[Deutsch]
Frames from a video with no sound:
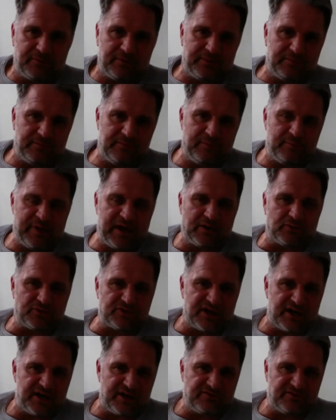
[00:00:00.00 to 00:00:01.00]
ähm, Berg-
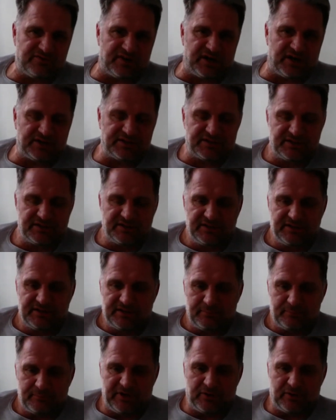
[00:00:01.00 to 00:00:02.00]
und Talfahrt,
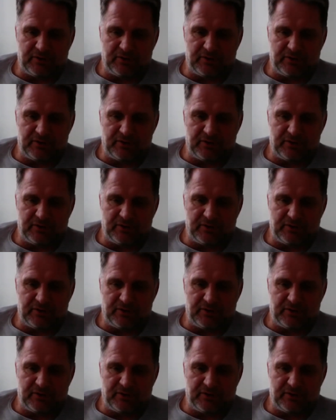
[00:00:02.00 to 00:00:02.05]
mehr